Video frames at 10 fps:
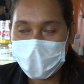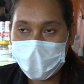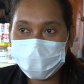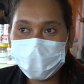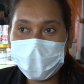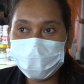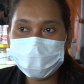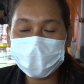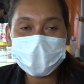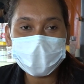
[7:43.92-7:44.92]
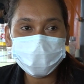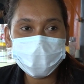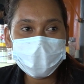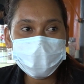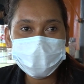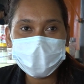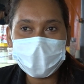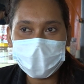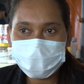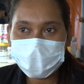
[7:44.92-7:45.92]
how how ne fair katuas
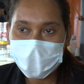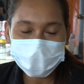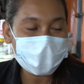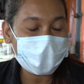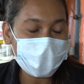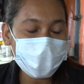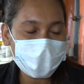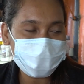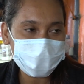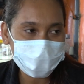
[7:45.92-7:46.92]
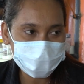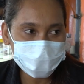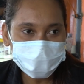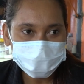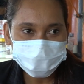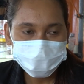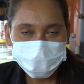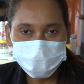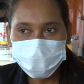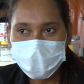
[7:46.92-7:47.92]
sansa hakia how i bebono? bono
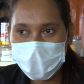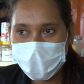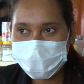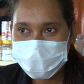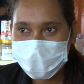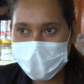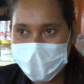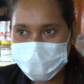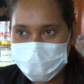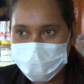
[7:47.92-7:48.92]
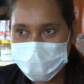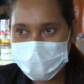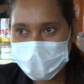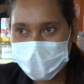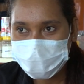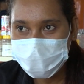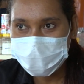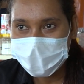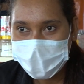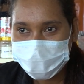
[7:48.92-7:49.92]
how does the hel hamu tu ko siramus
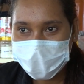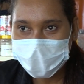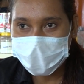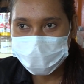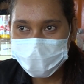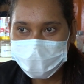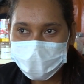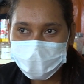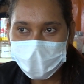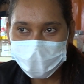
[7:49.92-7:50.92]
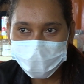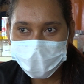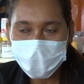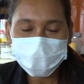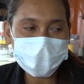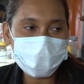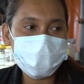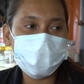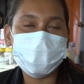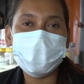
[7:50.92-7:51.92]
Fair katuas sansa hanorin how
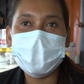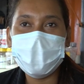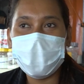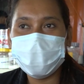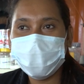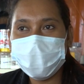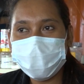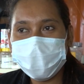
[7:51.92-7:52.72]
negosio hanorin how